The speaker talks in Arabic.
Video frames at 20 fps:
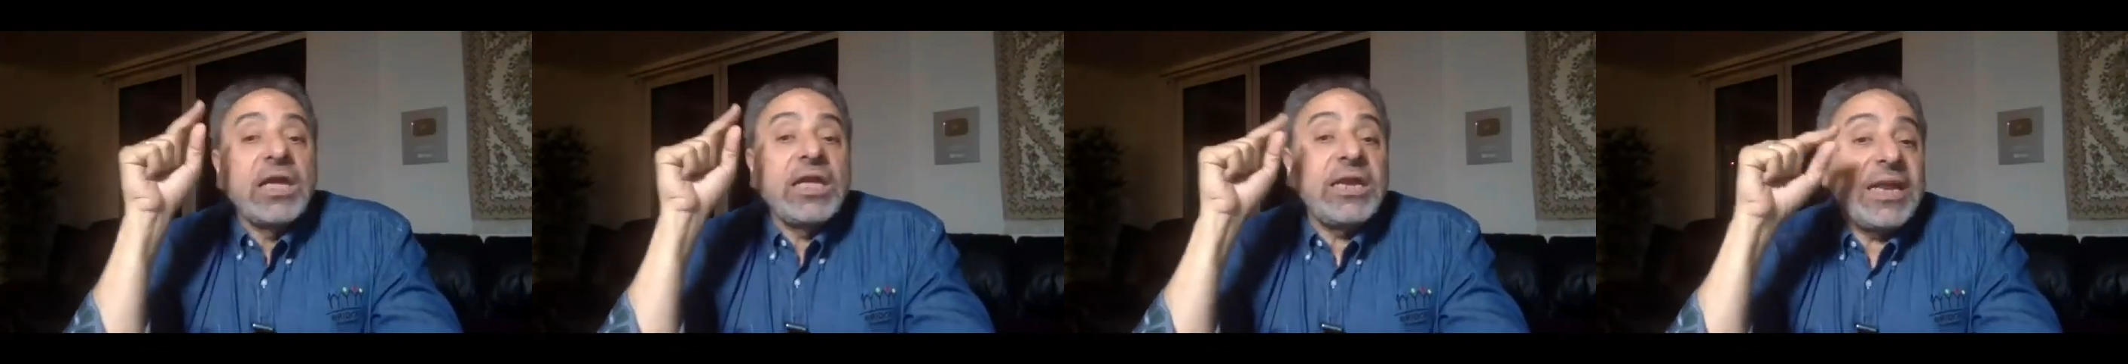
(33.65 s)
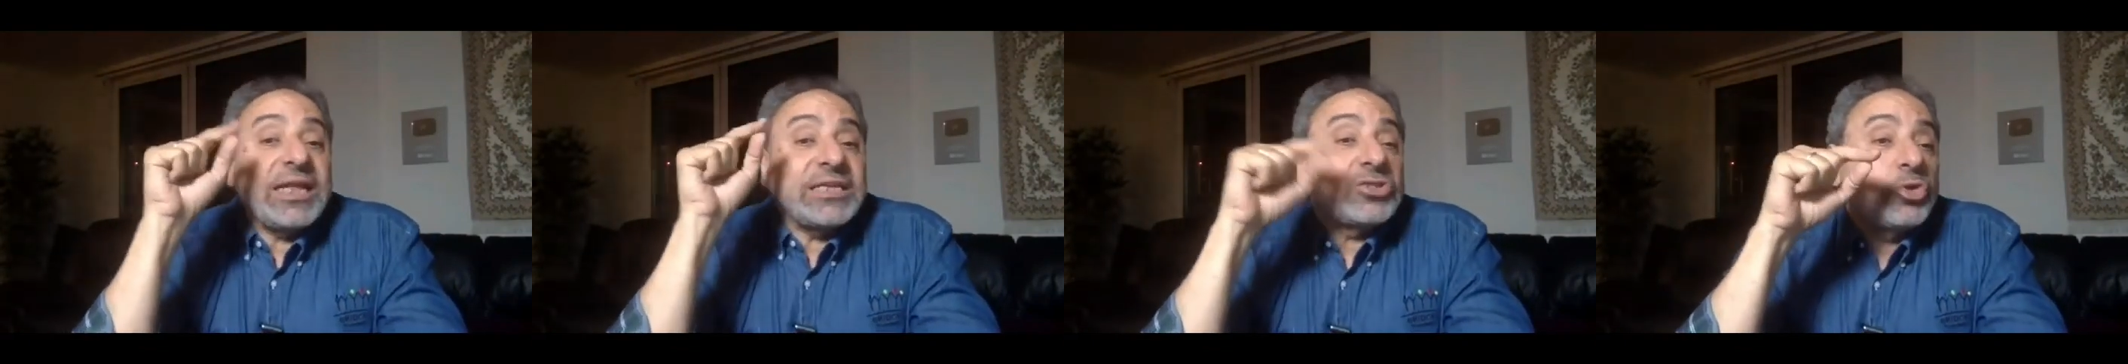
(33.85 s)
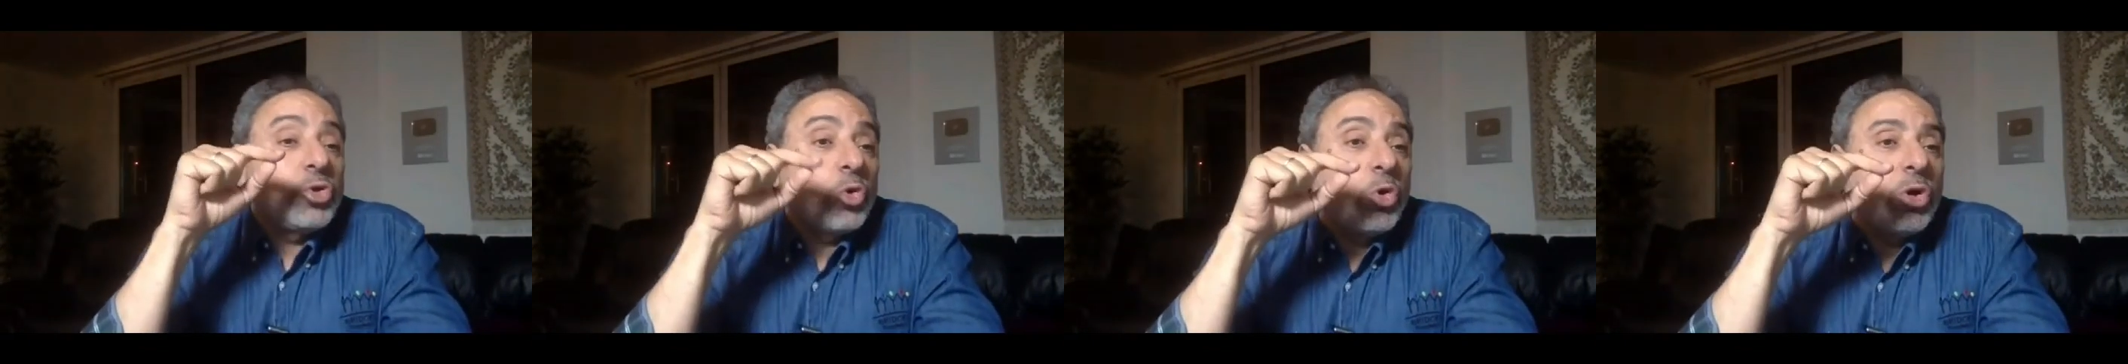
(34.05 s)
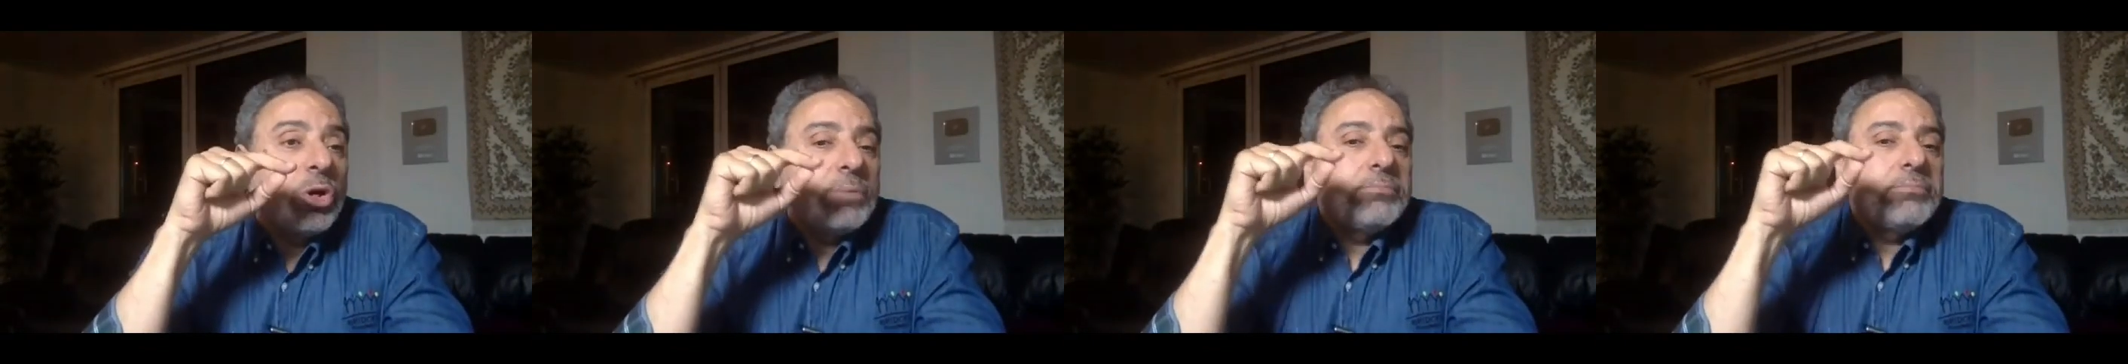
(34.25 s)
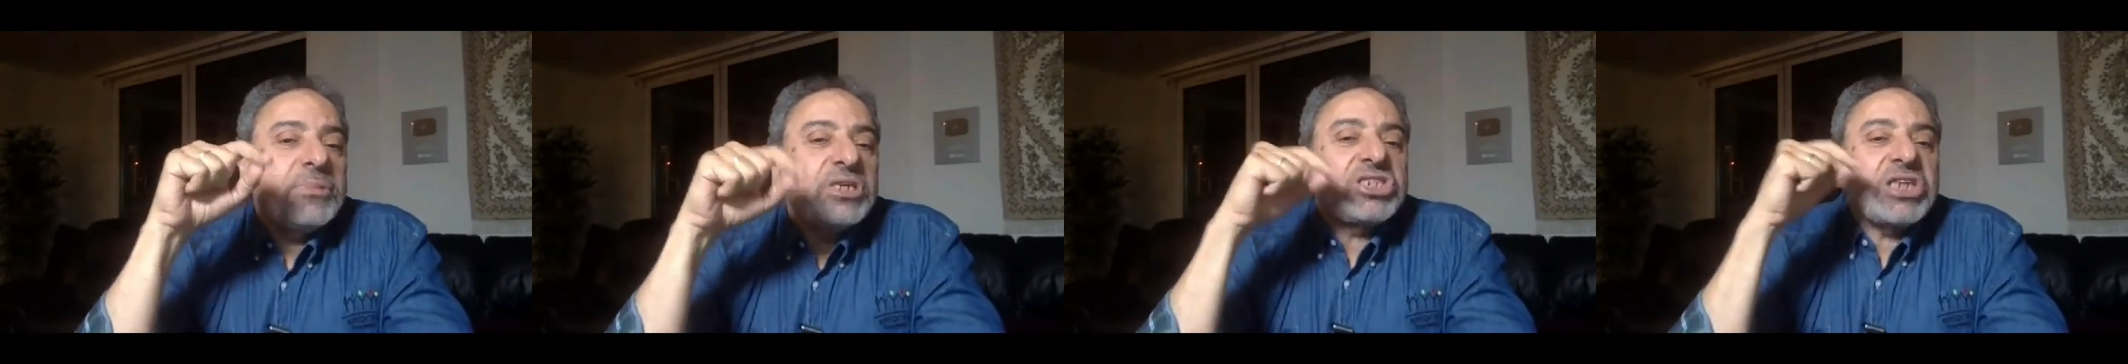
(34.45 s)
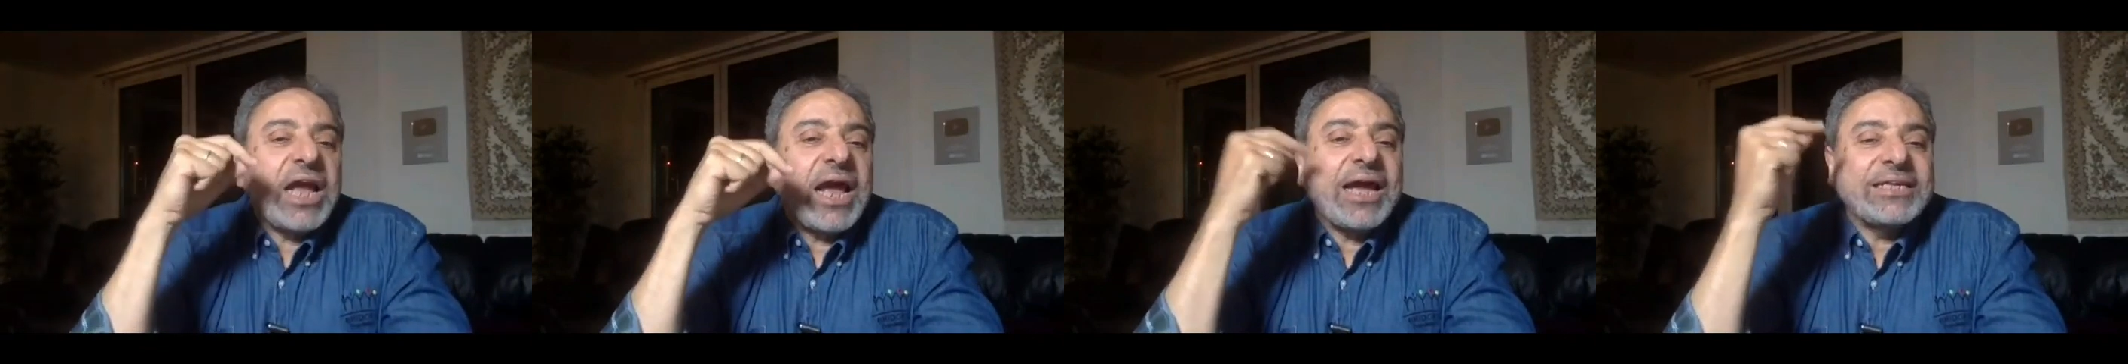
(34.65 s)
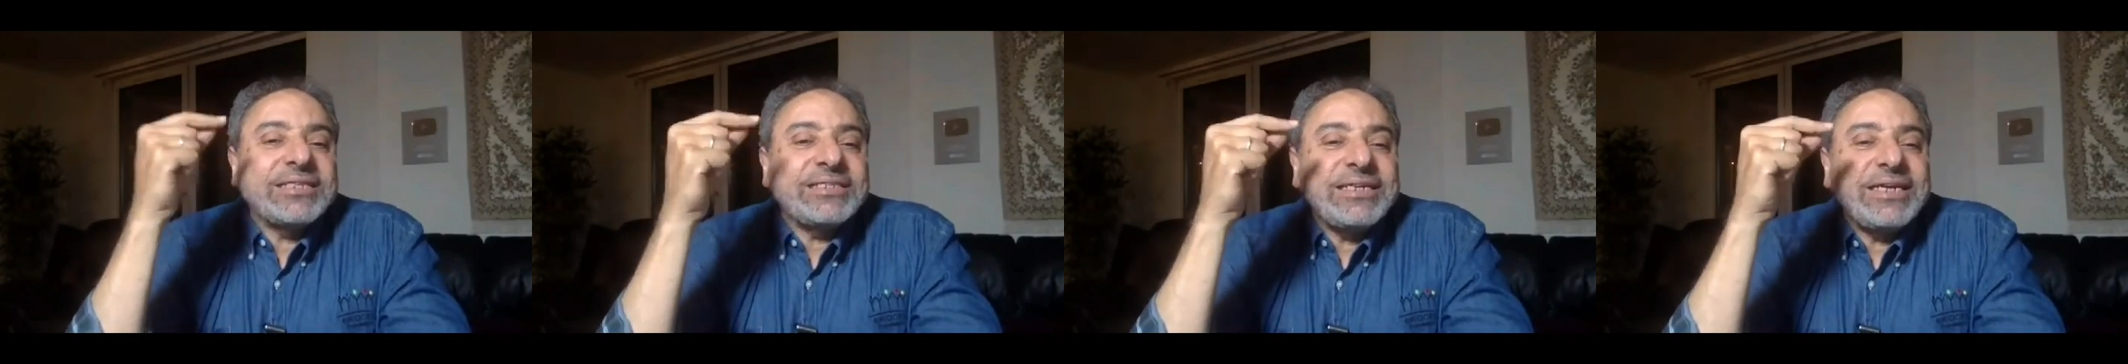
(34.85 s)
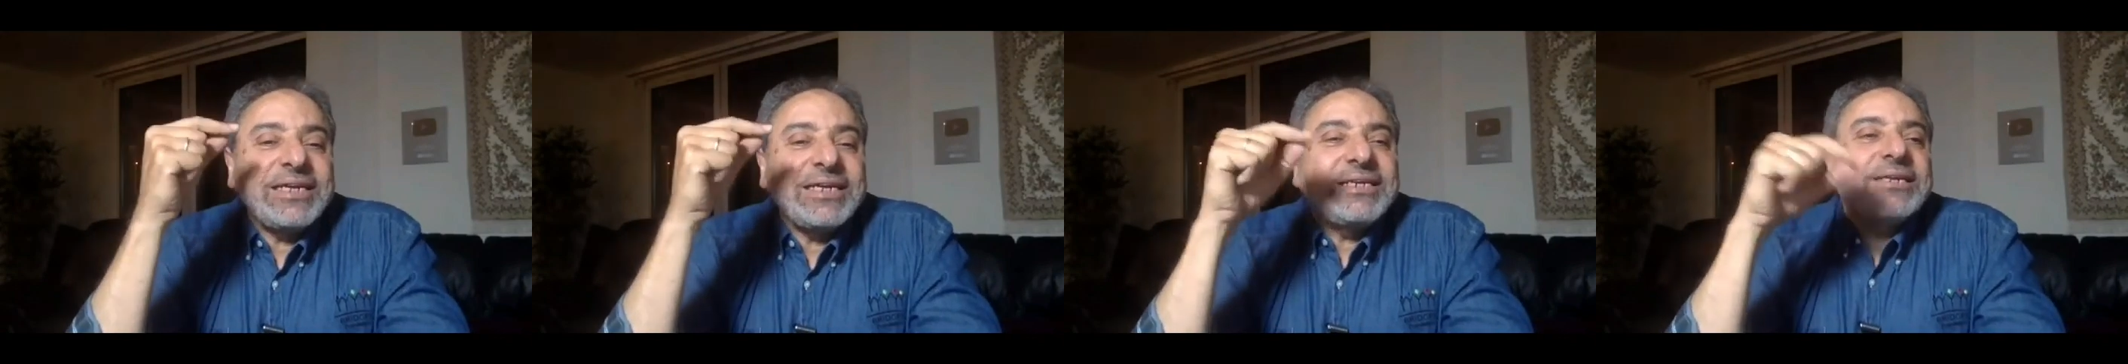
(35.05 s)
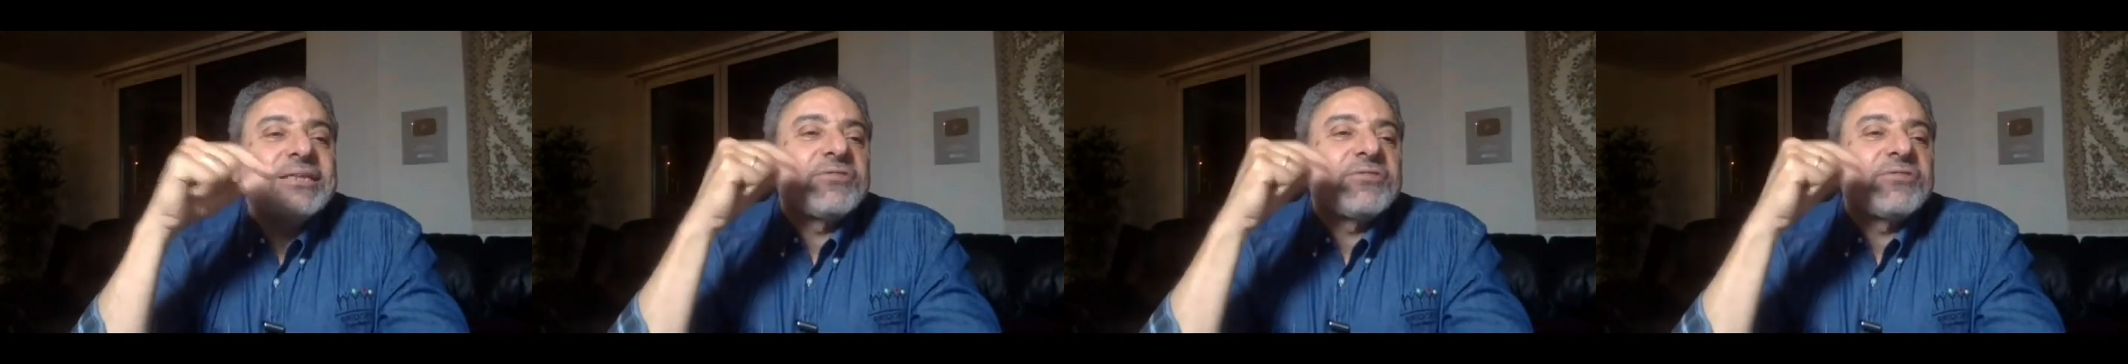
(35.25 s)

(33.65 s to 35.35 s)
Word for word: الناس دول مش قاعدين